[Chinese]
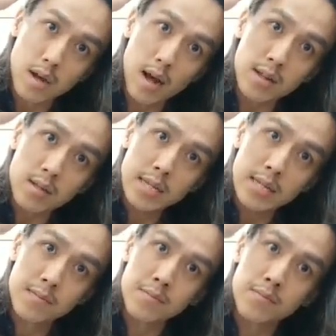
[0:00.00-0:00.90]
按。
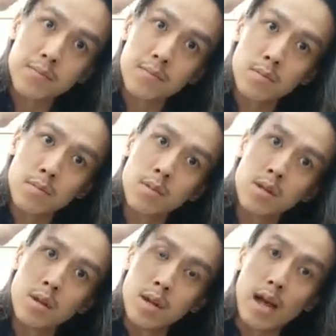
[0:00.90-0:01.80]

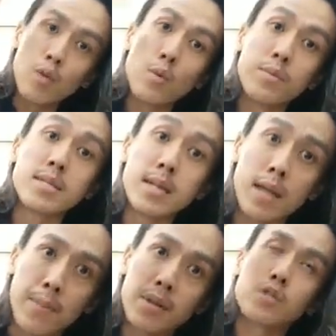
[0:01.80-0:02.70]
当然我们自己在
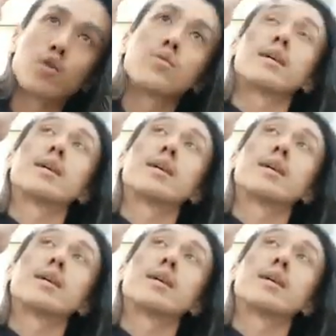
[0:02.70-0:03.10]
家喷的时候，